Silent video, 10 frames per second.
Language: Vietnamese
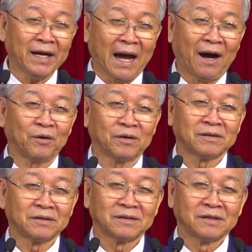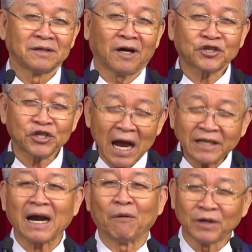nào nó sang
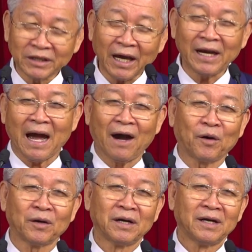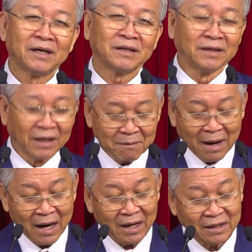trọng như thế nào nhưng
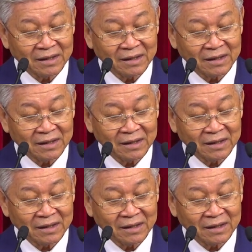mà